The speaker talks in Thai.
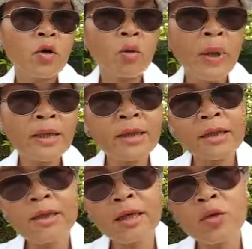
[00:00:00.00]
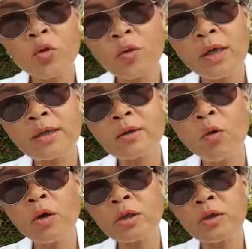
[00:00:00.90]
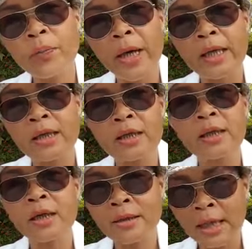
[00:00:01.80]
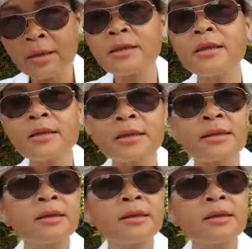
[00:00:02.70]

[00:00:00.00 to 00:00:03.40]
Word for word: ก็ไม้ตัดนี่ก็ทุกกันหกถึงแปดอาทิตย์เอ้ยก็ตัดเท่านึง